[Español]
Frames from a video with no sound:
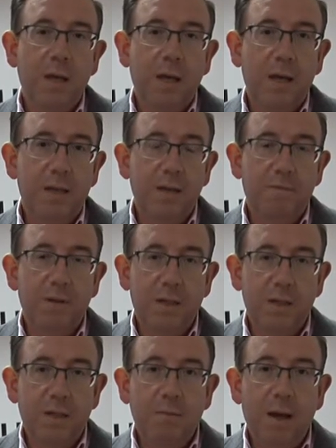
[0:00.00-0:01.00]
en
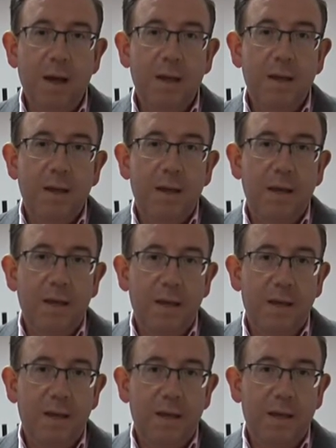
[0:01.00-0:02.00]
definitiva,
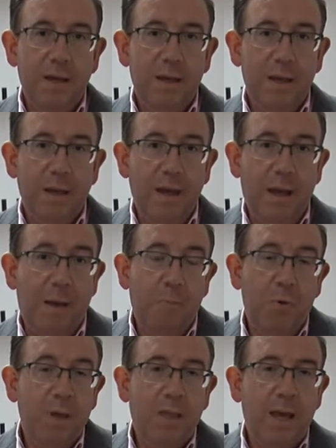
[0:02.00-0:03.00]
eh,
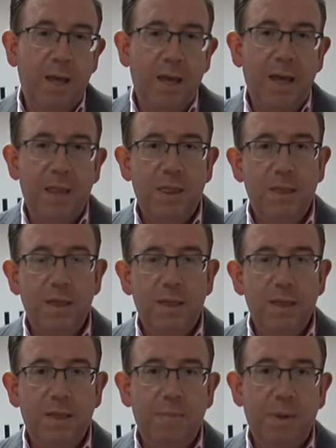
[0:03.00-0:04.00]
apuesta que hace
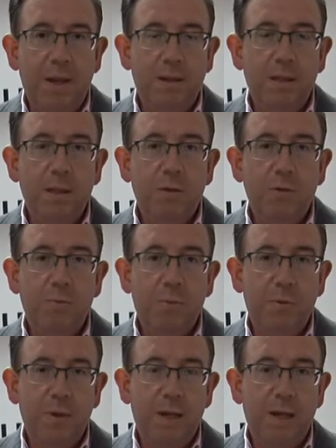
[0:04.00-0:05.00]
este partido
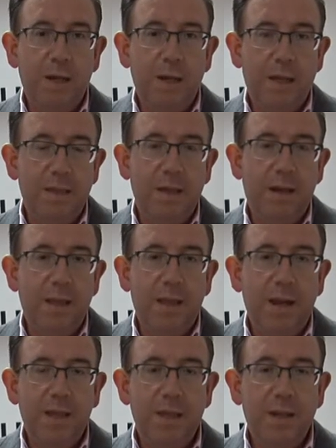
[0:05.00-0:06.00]
porque la Sierra de
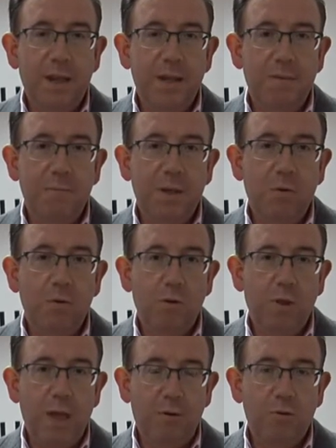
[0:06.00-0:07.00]
Aracena y
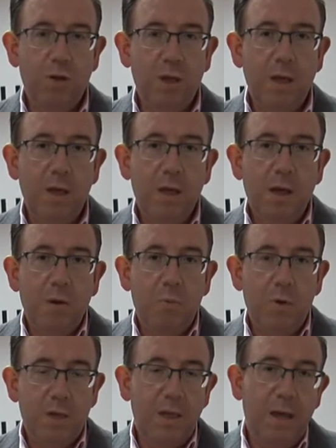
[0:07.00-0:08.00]
Picos de Aroche
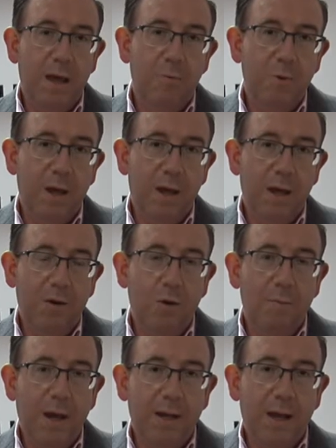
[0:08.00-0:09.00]
pues sea una
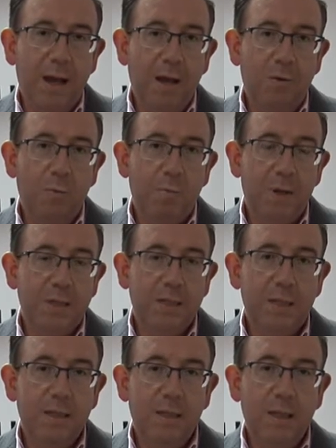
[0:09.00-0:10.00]
comarca con
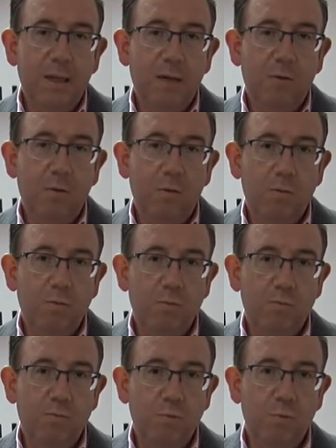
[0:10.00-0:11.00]
presente y
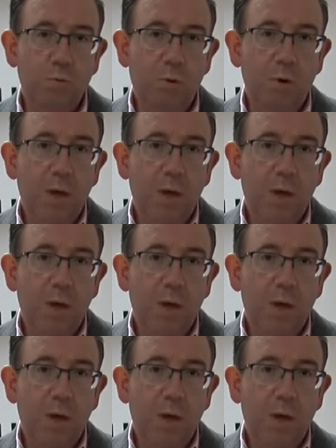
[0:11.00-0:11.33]
con futuro.